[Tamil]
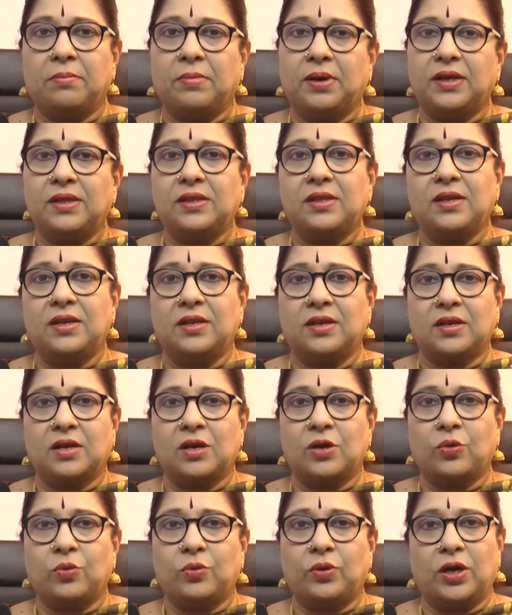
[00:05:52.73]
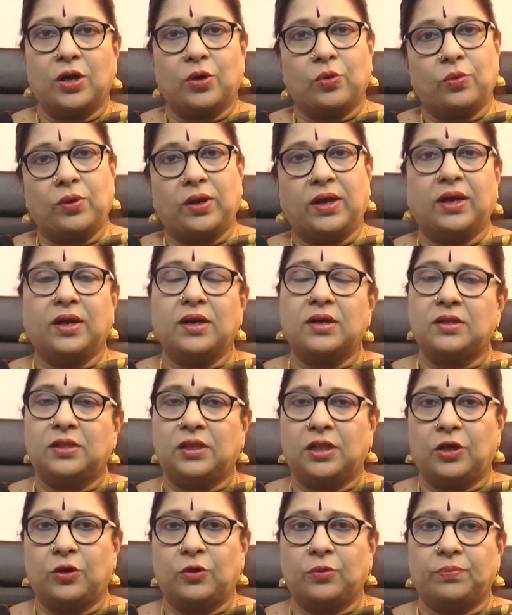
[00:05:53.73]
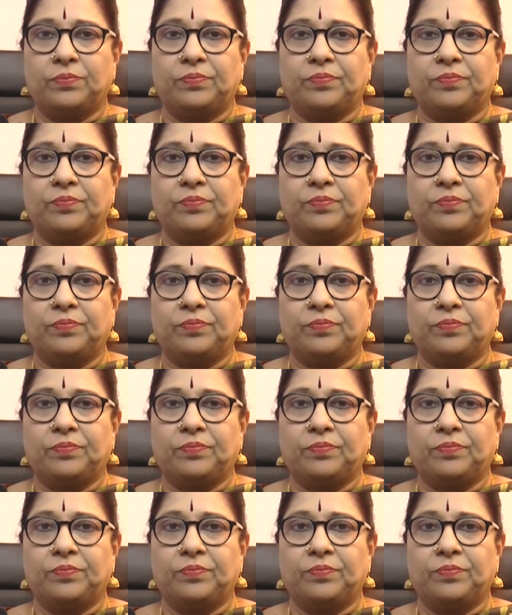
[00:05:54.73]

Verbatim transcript: மனதில் இருக்கக்கூடிய குறைகள் தீரும்